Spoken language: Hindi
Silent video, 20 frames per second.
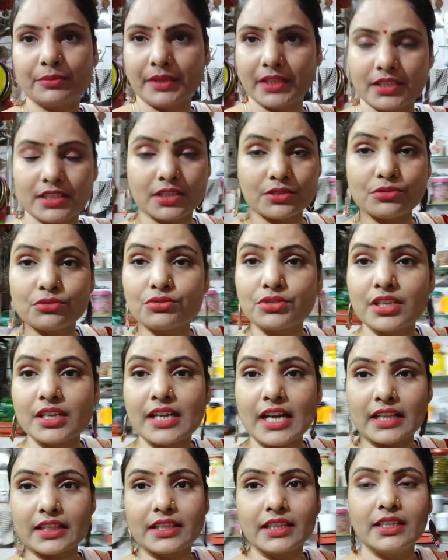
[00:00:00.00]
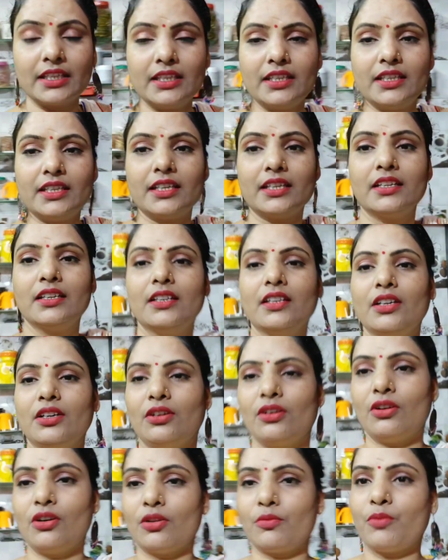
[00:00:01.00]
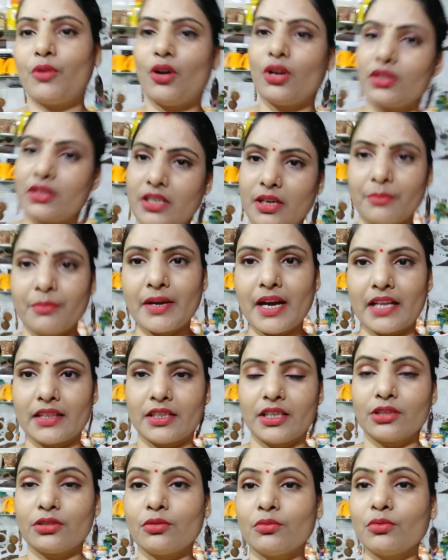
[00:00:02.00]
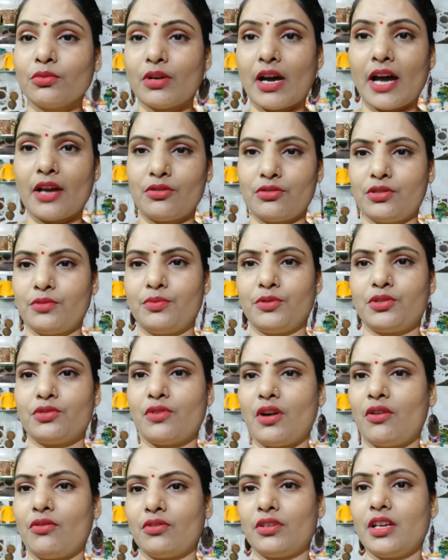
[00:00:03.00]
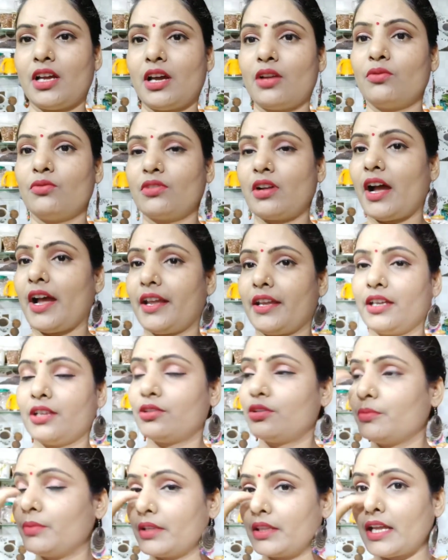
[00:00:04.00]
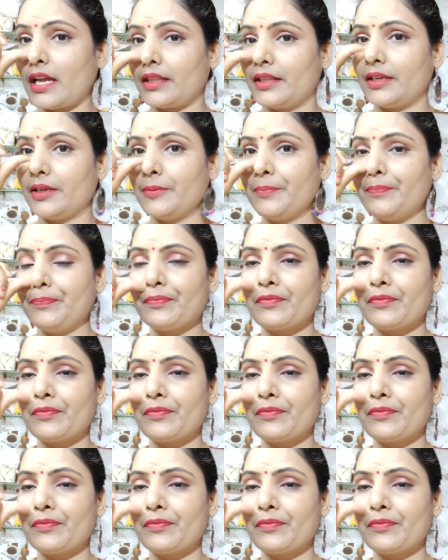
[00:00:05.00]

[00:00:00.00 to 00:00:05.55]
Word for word: तो मेरे ससुर जी खाते नहीं है और बहुत कम खाते हैं तो आरू से पूछवाऊंगी आरू खाएंगे तो बता दें